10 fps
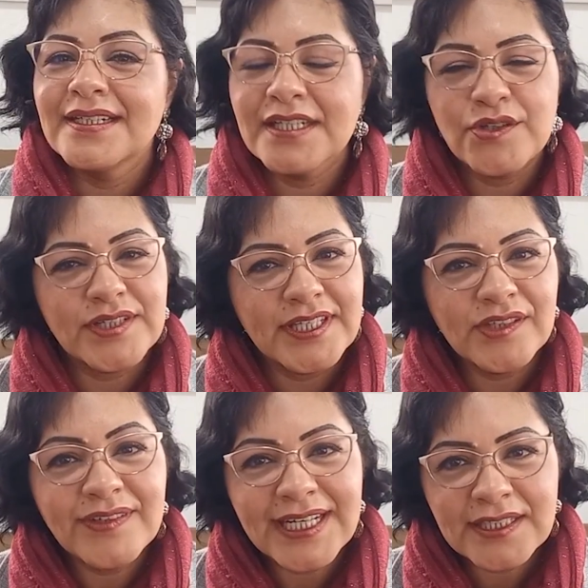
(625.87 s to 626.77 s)

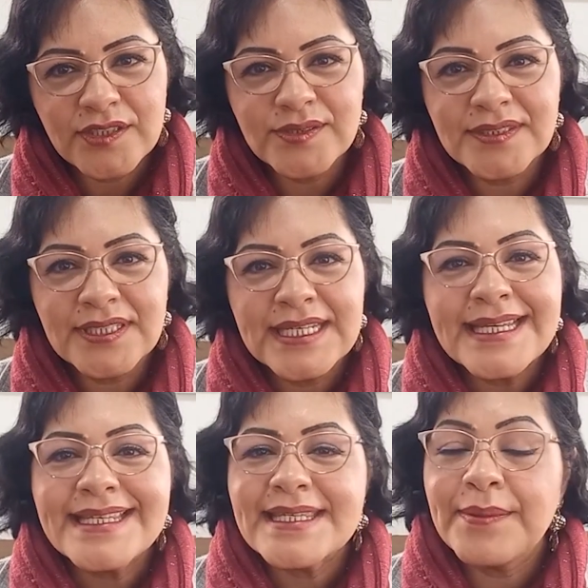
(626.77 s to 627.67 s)
Recorriendo Heraclión,
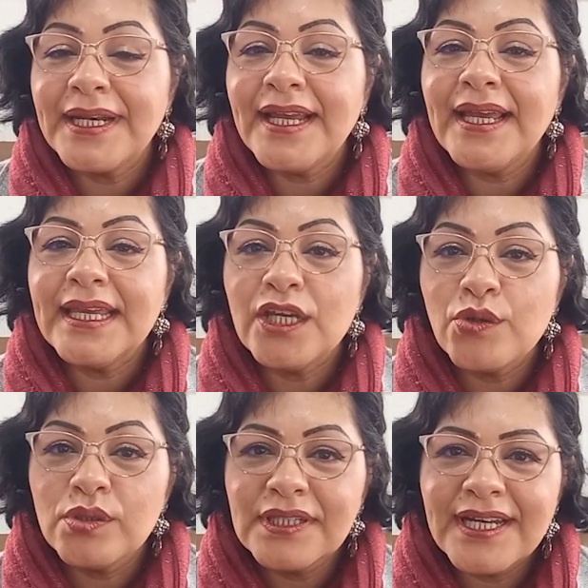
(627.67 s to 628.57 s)
se van a
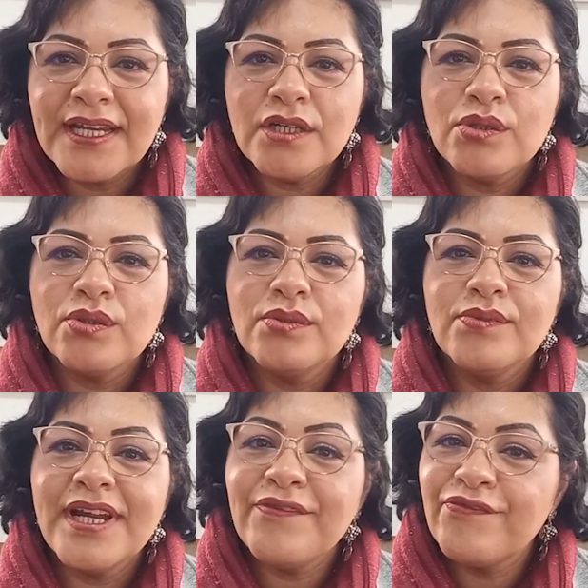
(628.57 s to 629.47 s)
encontrar con
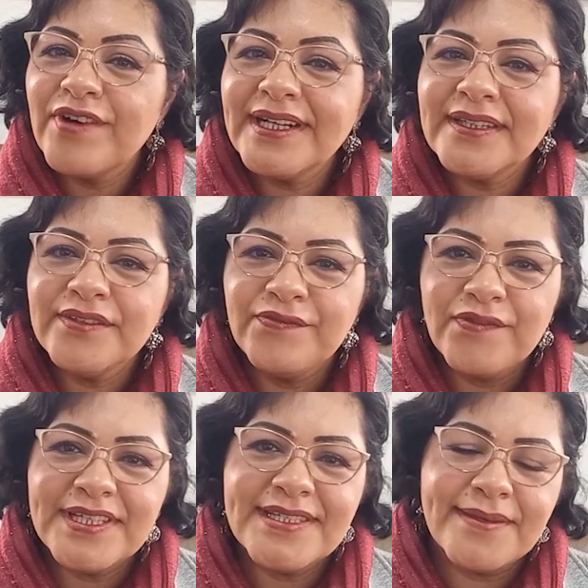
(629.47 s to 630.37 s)
una fuerte
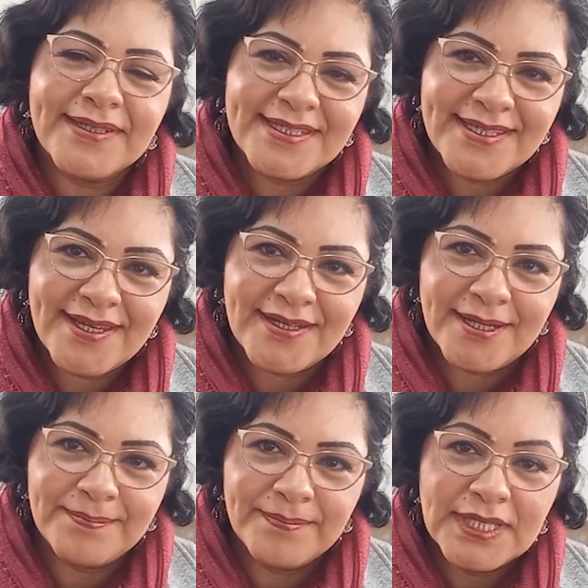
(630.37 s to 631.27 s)
influencia
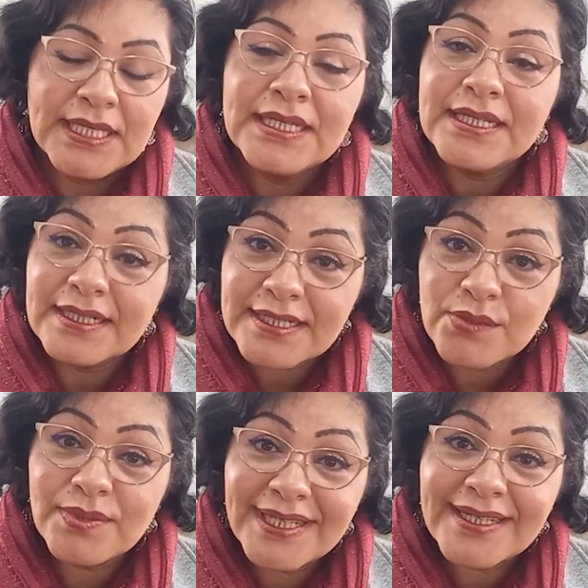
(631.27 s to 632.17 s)
veneciana.
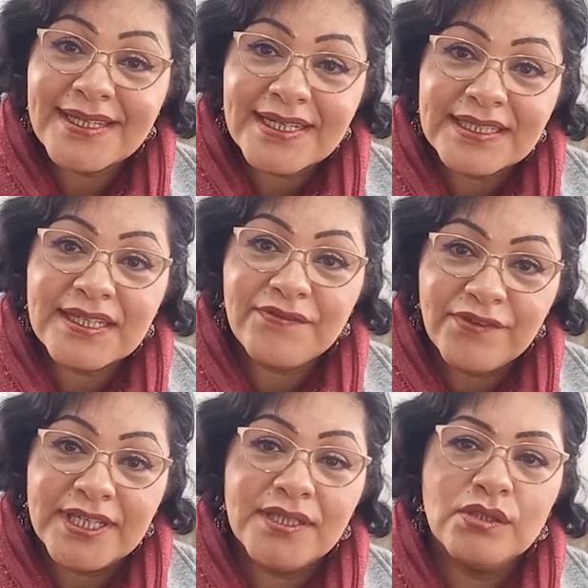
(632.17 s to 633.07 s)
Resulta que Creta
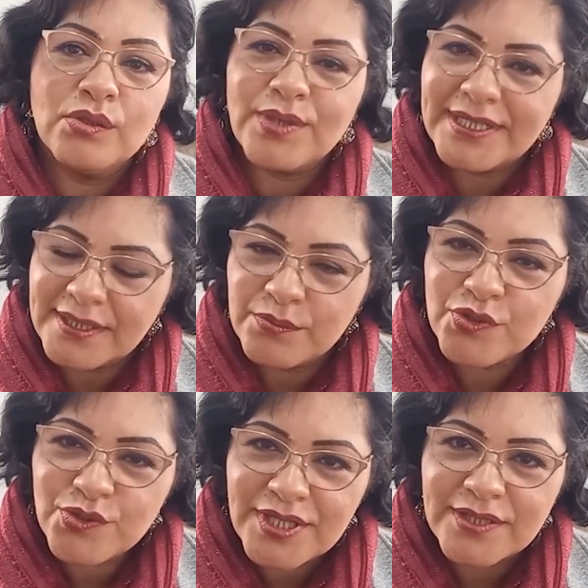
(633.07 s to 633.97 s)
fue, durante
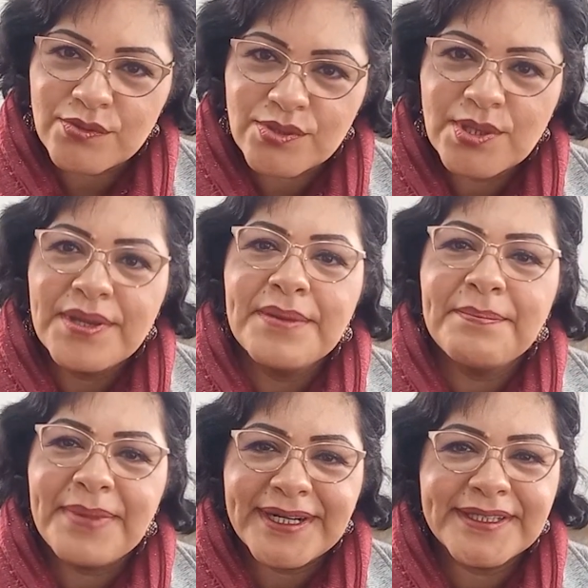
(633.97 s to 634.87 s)
muchos años,
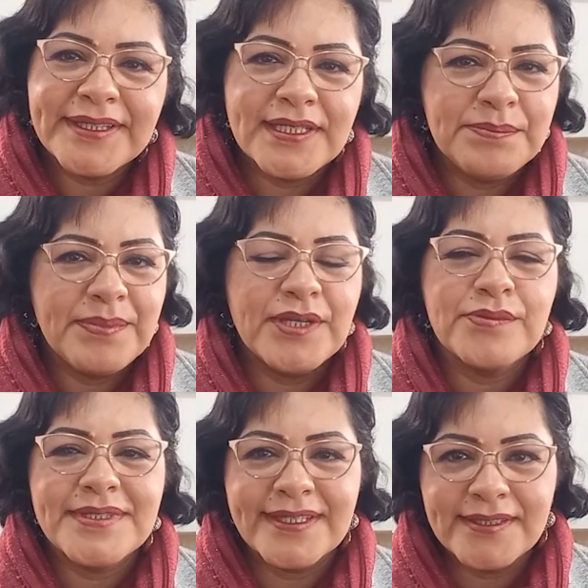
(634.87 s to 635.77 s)
parte del imperio
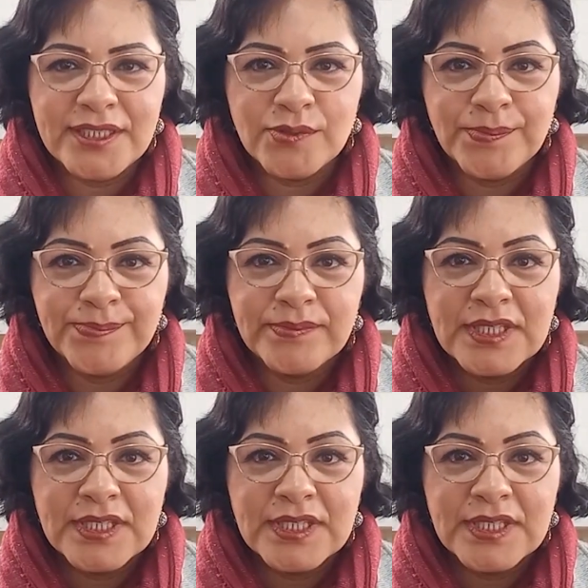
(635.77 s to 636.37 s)
bizantino.